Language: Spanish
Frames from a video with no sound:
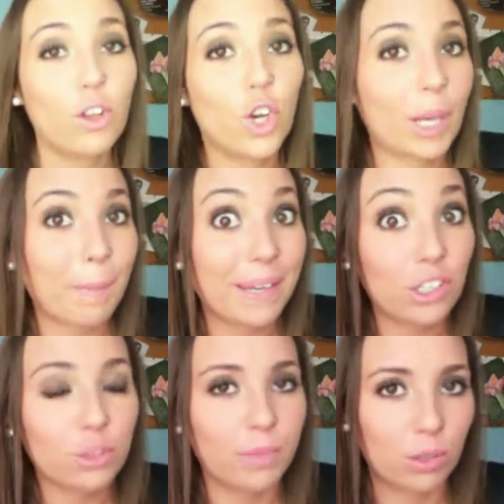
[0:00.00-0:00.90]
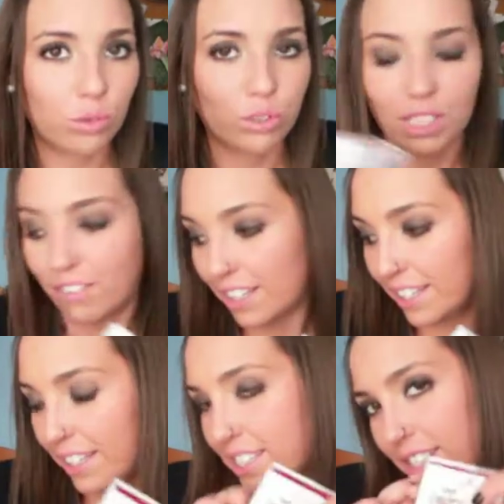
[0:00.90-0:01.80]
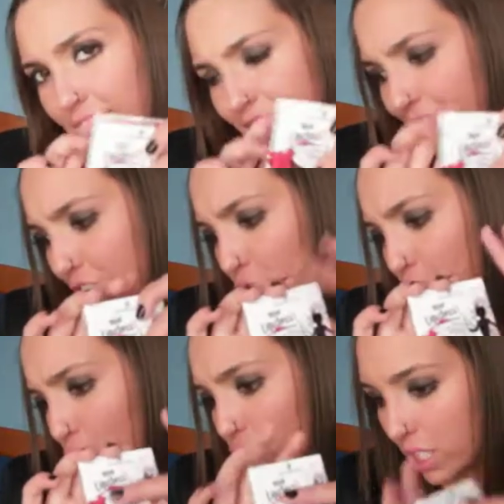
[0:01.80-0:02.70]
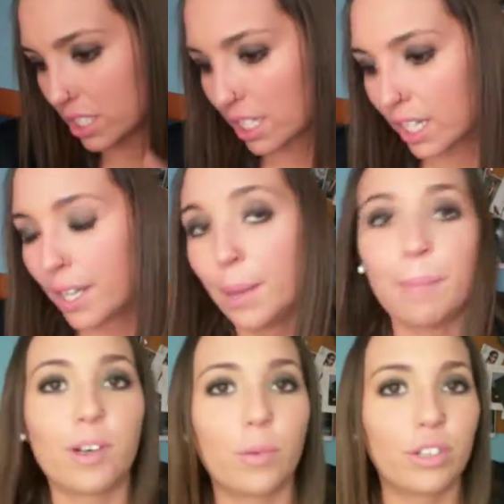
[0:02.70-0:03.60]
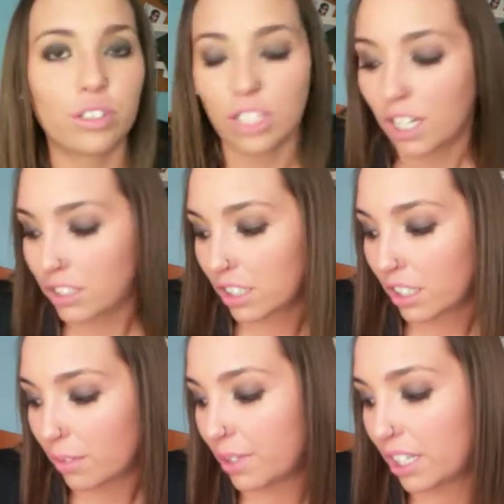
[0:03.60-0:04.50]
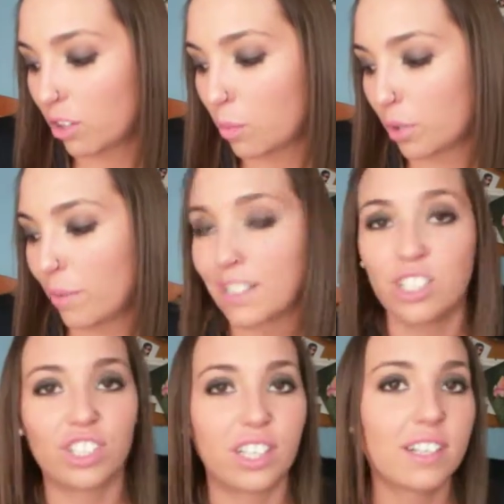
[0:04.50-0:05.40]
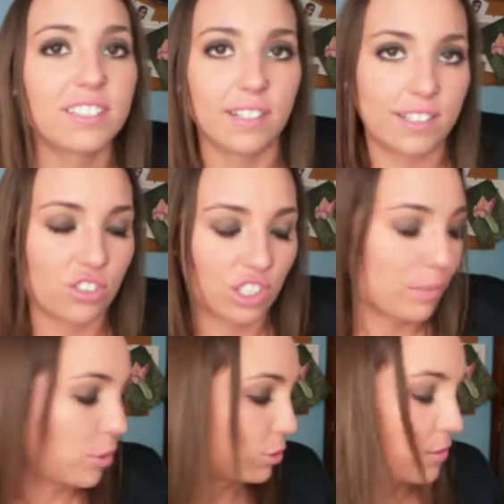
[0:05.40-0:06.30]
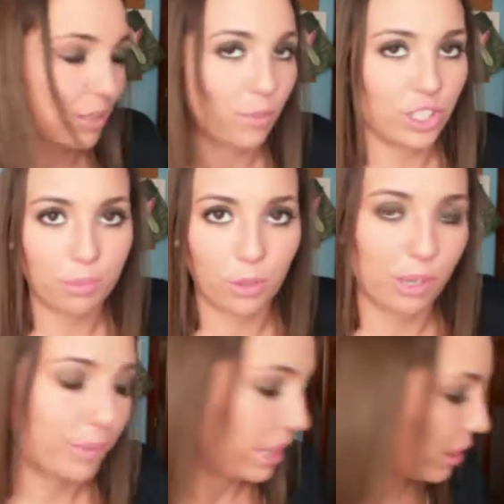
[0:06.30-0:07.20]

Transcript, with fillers: menos me gusta, ¿vale? Este, estos glosses Pero bueno, chicas, que mira, lo pruebas, lo tienes y listo, tampoco lo vamos a morir por el precio.